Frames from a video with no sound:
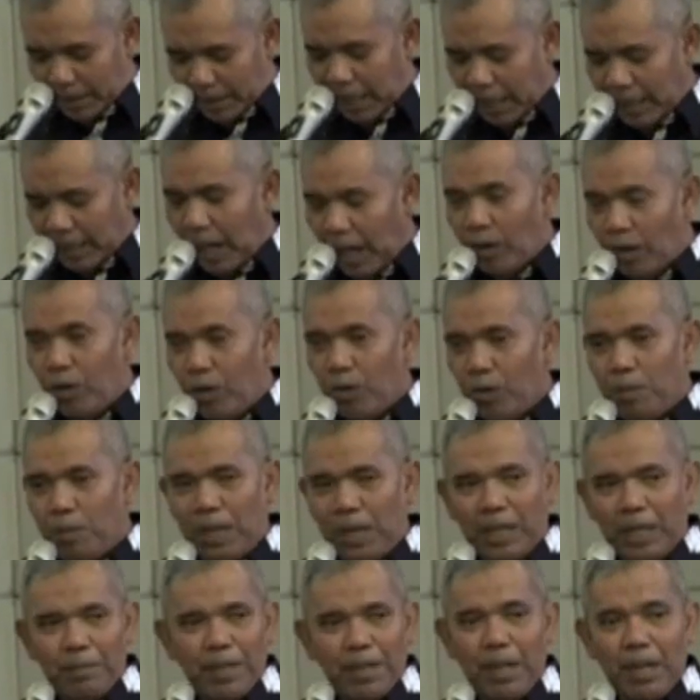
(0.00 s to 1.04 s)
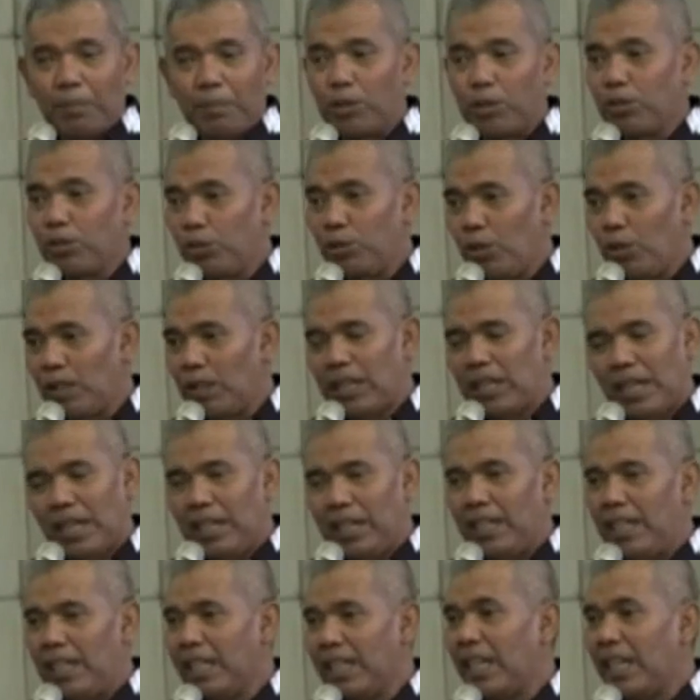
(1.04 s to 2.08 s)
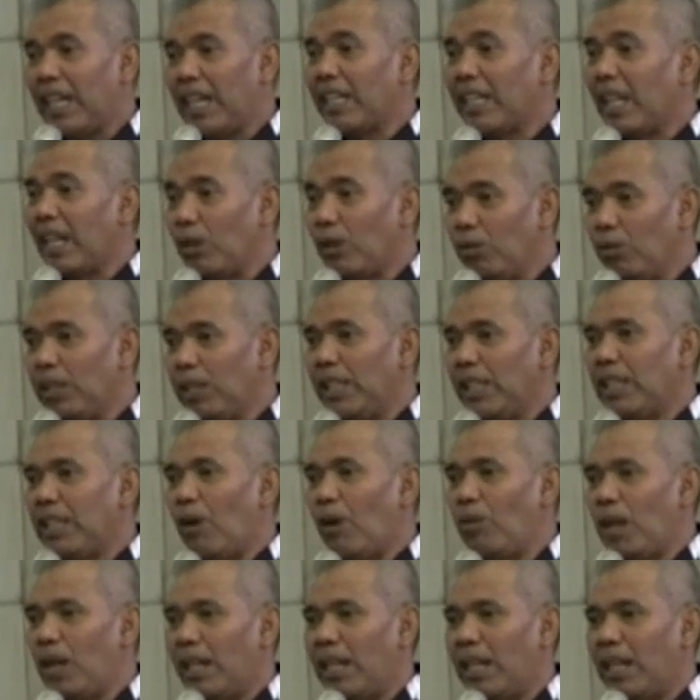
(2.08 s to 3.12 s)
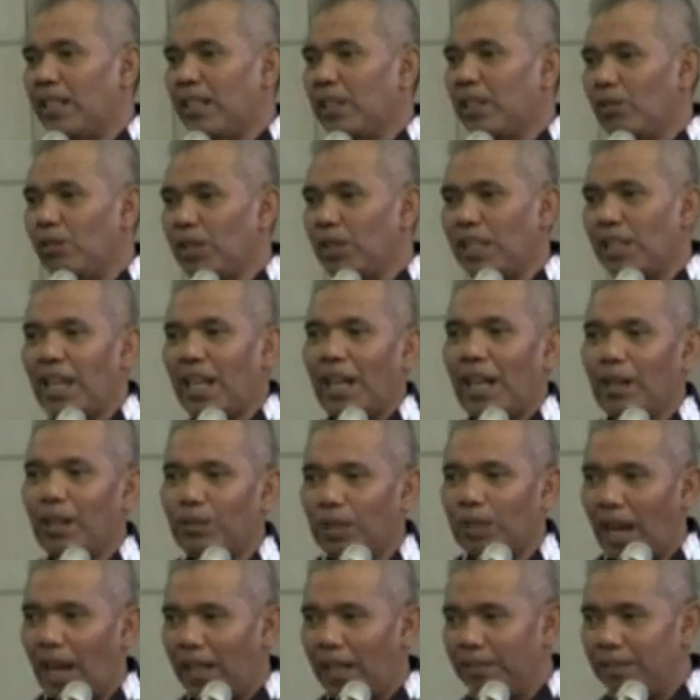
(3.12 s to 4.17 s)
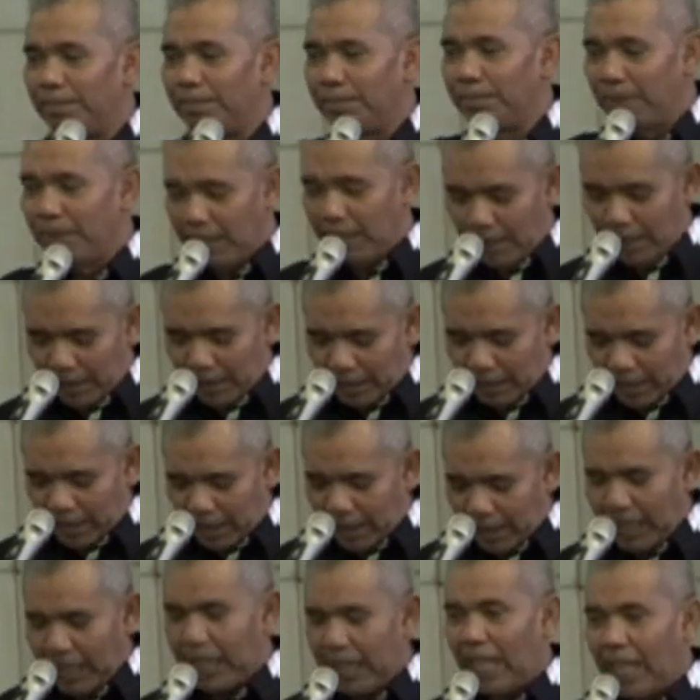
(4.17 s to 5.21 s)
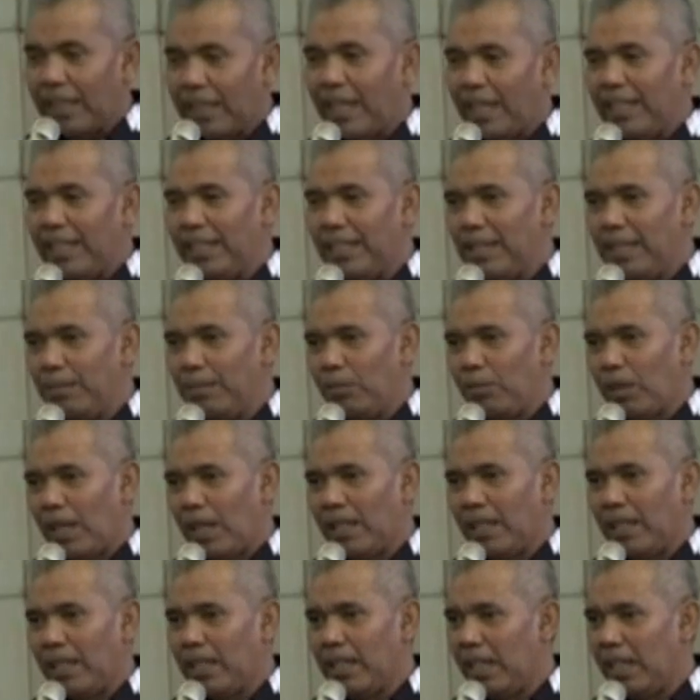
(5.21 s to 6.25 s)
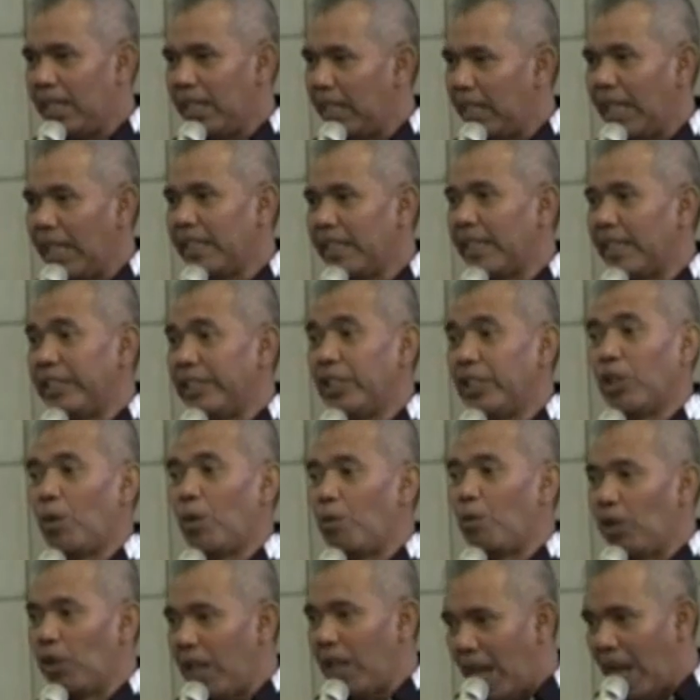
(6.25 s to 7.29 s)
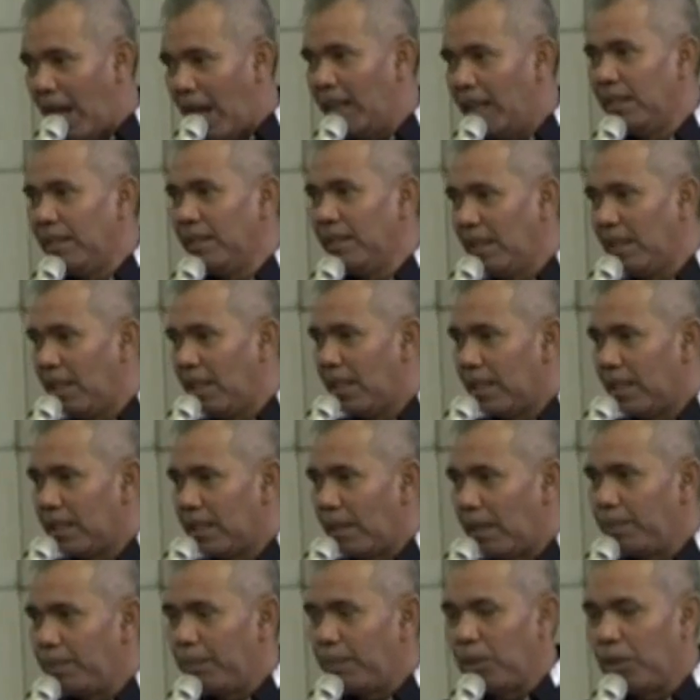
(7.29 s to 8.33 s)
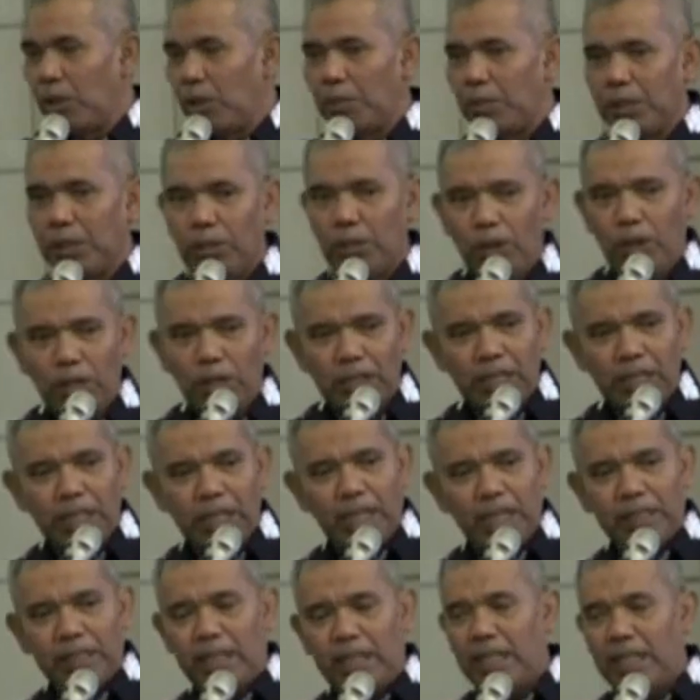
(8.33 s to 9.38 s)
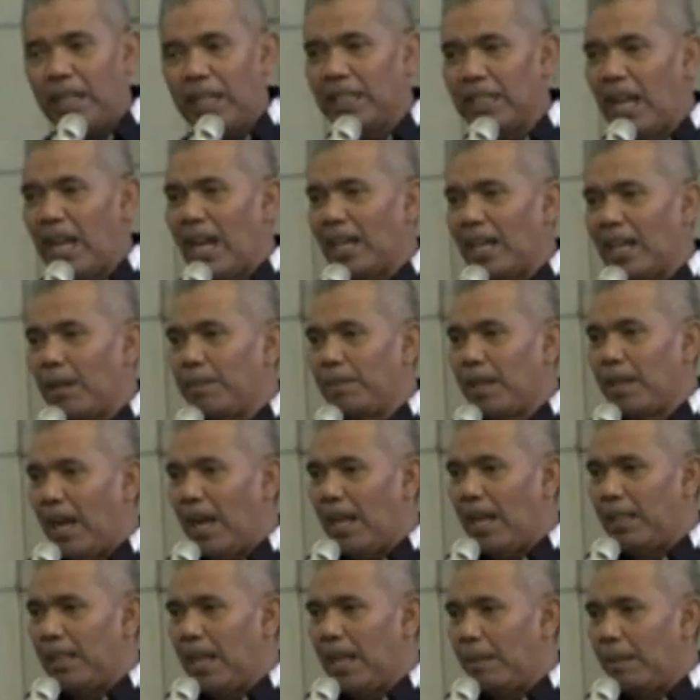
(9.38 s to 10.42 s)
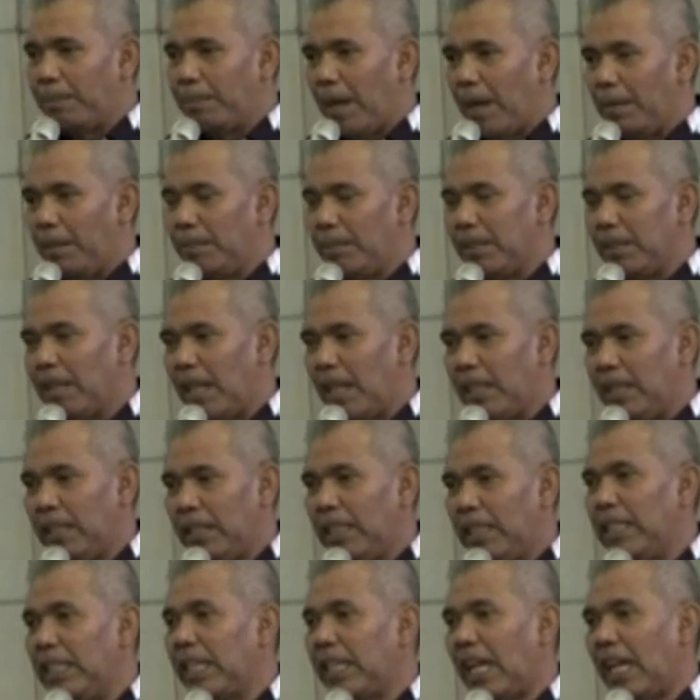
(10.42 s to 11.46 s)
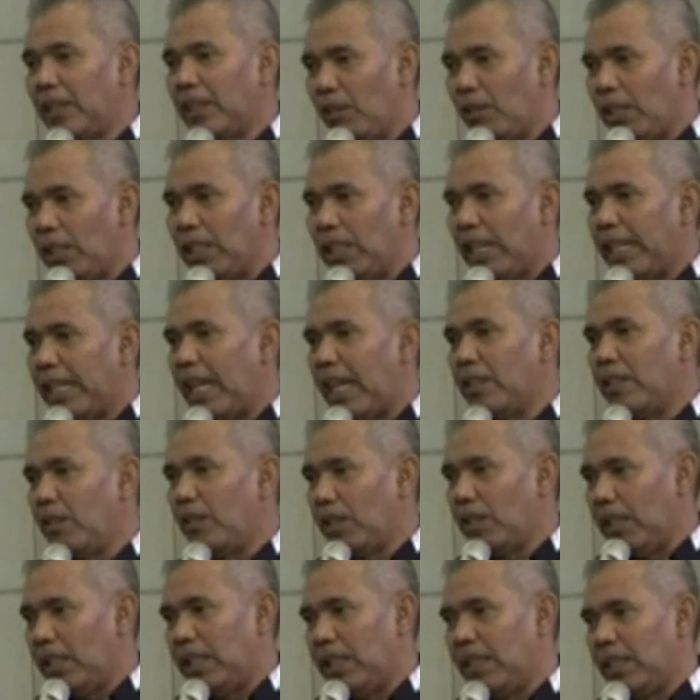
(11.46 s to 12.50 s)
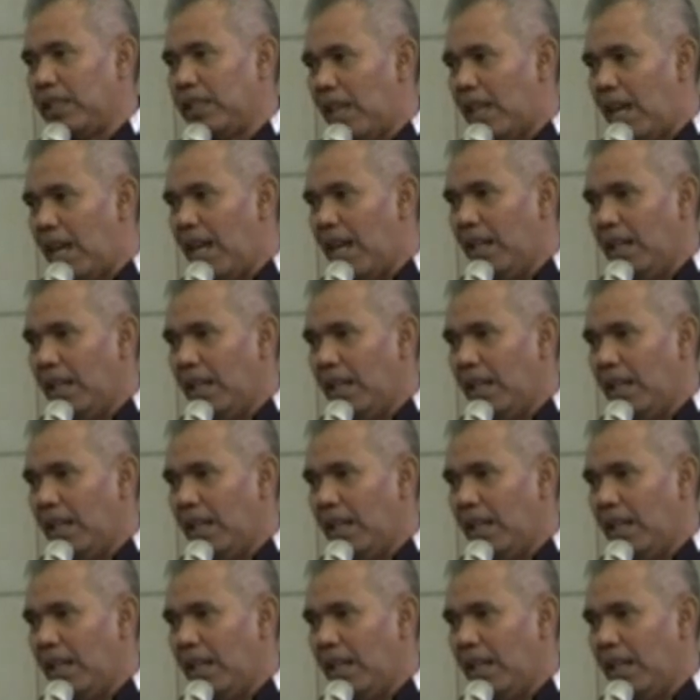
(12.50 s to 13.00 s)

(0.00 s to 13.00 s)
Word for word: Kita tahu bagaimana prosedur dan ini kegiatan rutin tahunan yang terus kita lakukan. Jadi kegiatan ini bukan hanya kegiatan seremonial, tapi betul-betul kegiatan yang kita harapkan dapat mencari indikator-indikator kinerja